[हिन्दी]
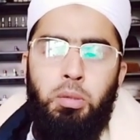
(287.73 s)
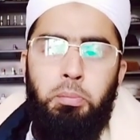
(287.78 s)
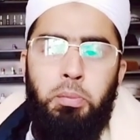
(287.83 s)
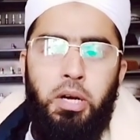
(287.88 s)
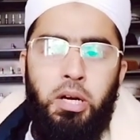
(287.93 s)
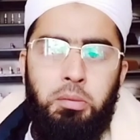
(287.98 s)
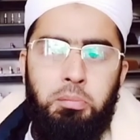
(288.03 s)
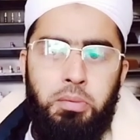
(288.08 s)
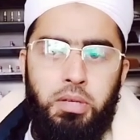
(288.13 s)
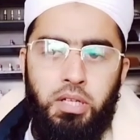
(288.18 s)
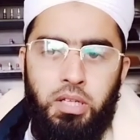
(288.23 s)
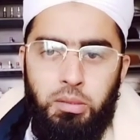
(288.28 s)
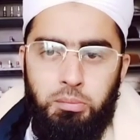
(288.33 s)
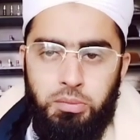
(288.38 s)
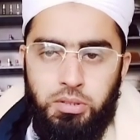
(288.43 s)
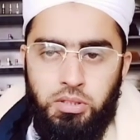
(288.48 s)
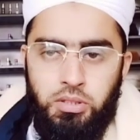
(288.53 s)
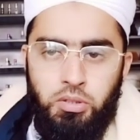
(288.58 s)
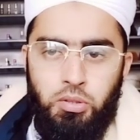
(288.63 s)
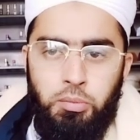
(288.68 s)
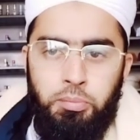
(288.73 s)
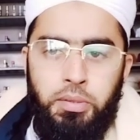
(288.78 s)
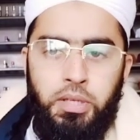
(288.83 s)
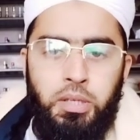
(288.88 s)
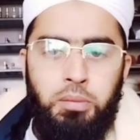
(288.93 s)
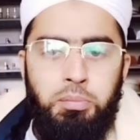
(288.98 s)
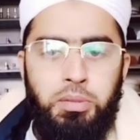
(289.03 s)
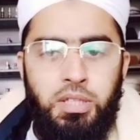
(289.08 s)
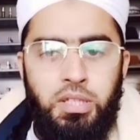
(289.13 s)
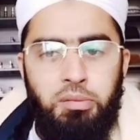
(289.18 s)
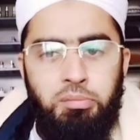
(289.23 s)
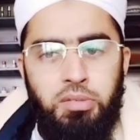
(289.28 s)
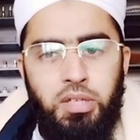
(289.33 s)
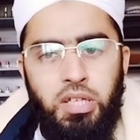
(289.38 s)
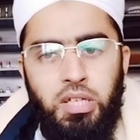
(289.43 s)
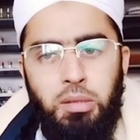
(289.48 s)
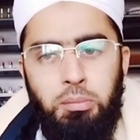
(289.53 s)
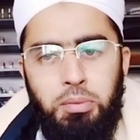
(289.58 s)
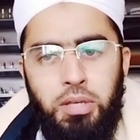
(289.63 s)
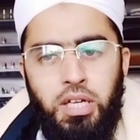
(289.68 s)
पाक पढ़ के बच्चे को पानी पे दम
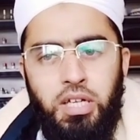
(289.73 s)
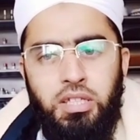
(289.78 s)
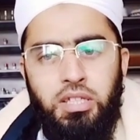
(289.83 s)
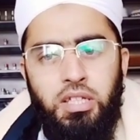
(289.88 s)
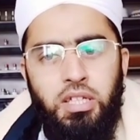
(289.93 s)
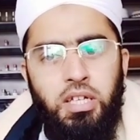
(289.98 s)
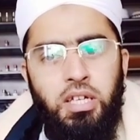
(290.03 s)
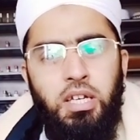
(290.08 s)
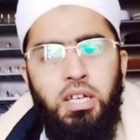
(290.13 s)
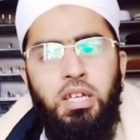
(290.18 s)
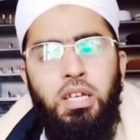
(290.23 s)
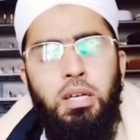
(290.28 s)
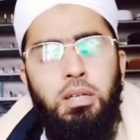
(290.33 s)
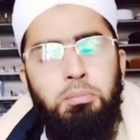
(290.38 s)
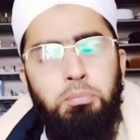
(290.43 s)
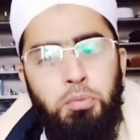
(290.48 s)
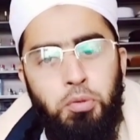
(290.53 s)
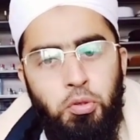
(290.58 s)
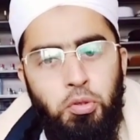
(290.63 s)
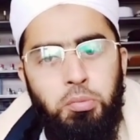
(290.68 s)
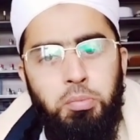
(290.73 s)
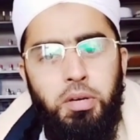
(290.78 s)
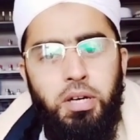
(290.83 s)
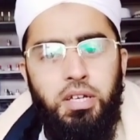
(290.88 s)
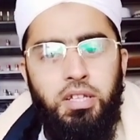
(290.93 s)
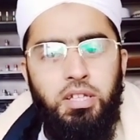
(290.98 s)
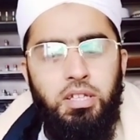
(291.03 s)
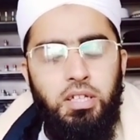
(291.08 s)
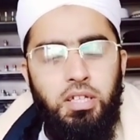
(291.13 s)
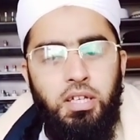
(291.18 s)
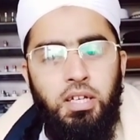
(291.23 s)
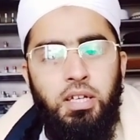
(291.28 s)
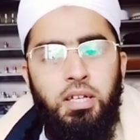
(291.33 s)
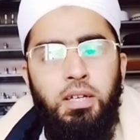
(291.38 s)
करके पिला देना है या फूंक मार देनी है